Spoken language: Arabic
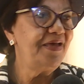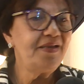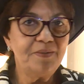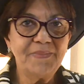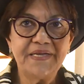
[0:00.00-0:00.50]

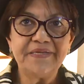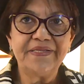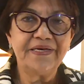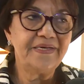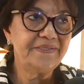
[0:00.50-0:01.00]
هذا
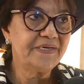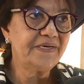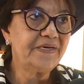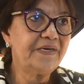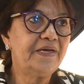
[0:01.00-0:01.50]
المعرض
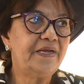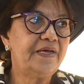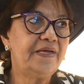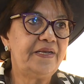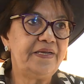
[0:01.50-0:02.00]
هذا
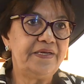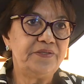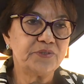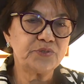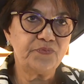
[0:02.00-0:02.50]
آه، اللي
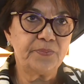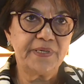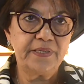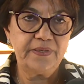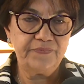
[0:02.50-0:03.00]
دوزته
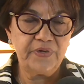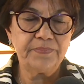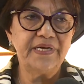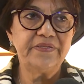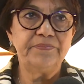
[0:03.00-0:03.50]
في
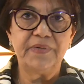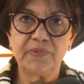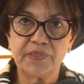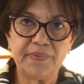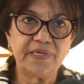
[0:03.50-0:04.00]
الرباط آه،
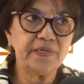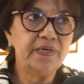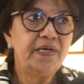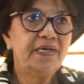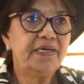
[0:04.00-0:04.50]
باب الكبير
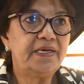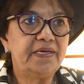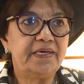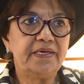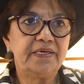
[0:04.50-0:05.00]

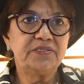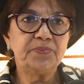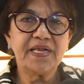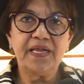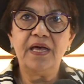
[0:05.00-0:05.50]
آه،
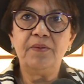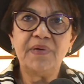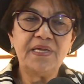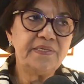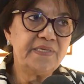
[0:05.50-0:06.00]
جبت
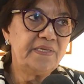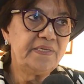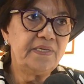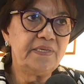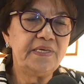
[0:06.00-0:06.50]
الاعمال
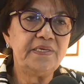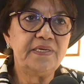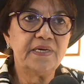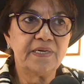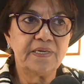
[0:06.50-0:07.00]
ديالي اللي
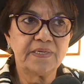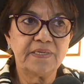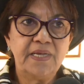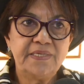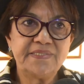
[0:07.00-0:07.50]

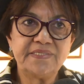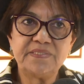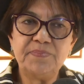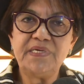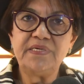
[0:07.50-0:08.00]
هي
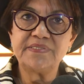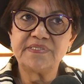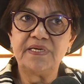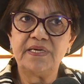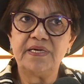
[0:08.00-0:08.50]

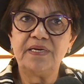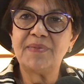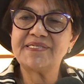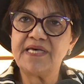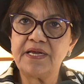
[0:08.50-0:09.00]
تتميز
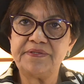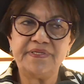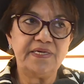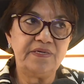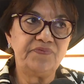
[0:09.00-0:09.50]
المسار
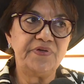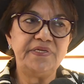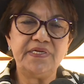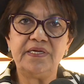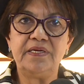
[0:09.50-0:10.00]
ديالي
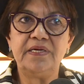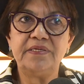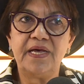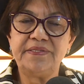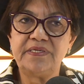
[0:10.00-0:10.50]
الفني
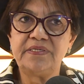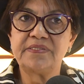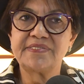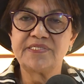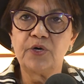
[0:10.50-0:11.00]
لان هذه
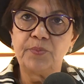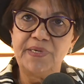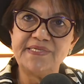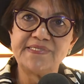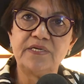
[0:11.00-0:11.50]

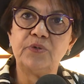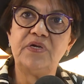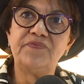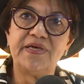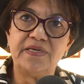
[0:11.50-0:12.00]
46 سنه
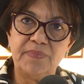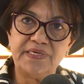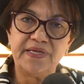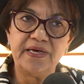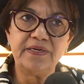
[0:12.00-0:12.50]
وانا في هذا
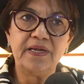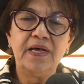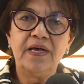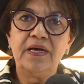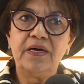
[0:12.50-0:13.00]
الميدان
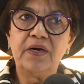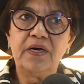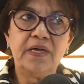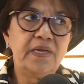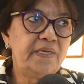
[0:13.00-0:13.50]

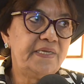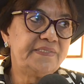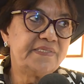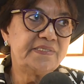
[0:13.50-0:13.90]
اللي